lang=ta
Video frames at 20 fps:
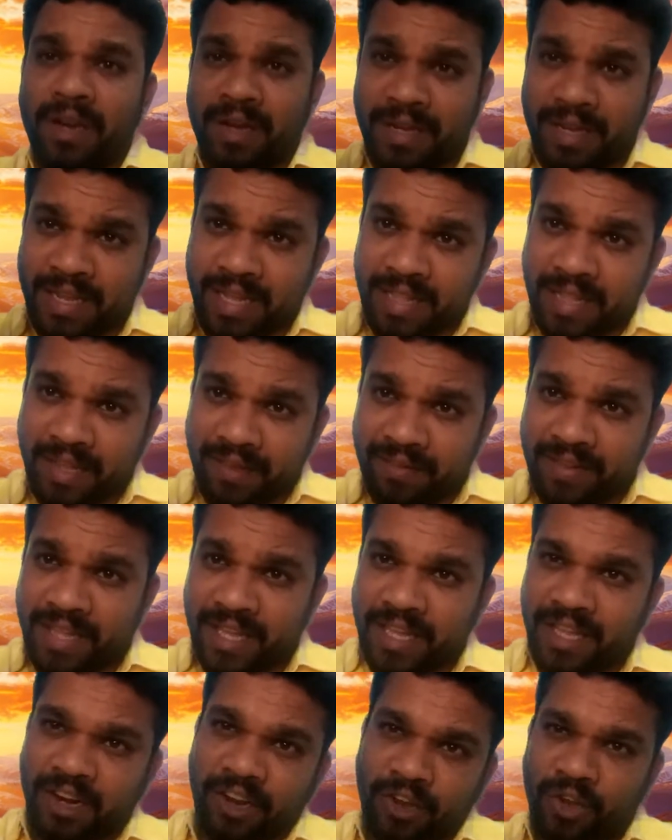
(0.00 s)
நீ எதை
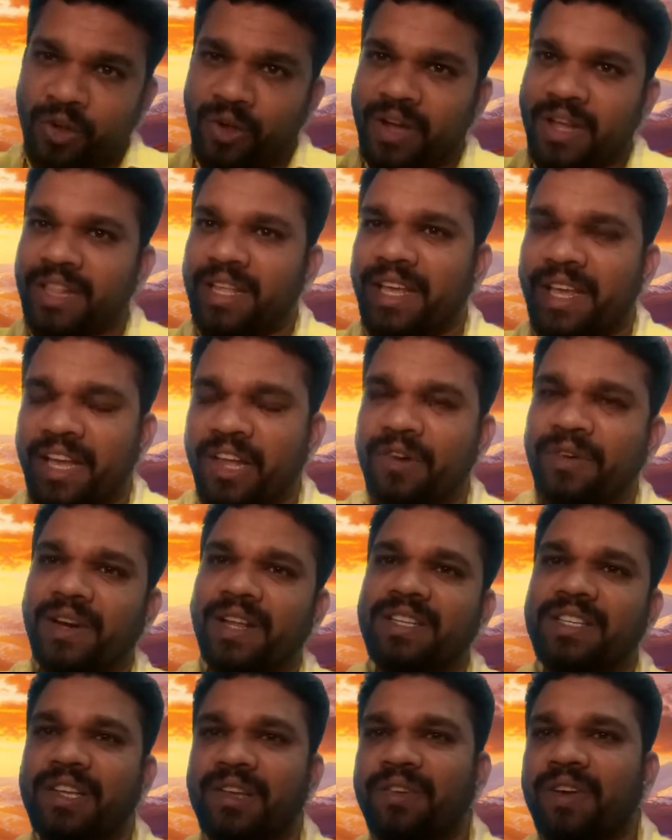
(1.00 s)
விதைக்கிறாயோ அதையே
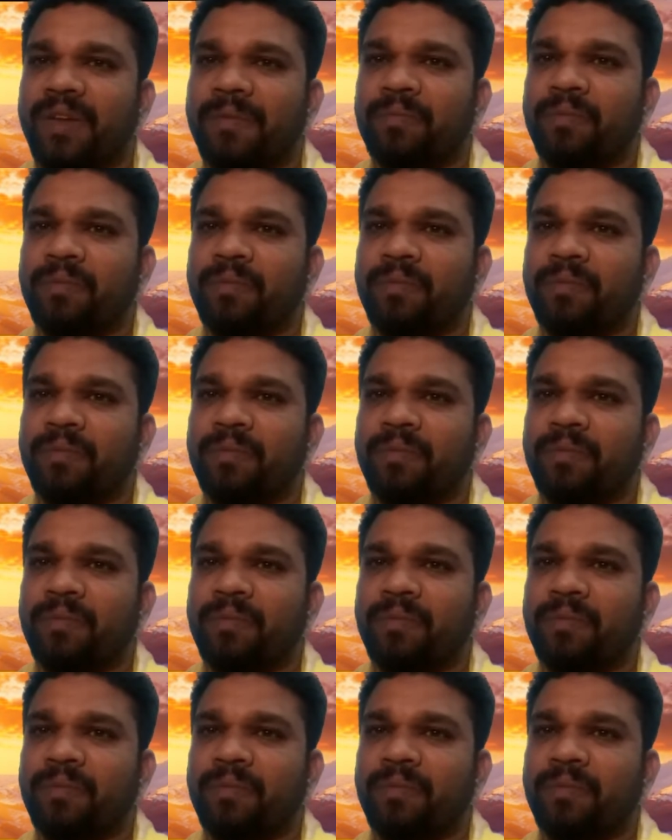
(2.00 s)
அறுவடை செய்வாய்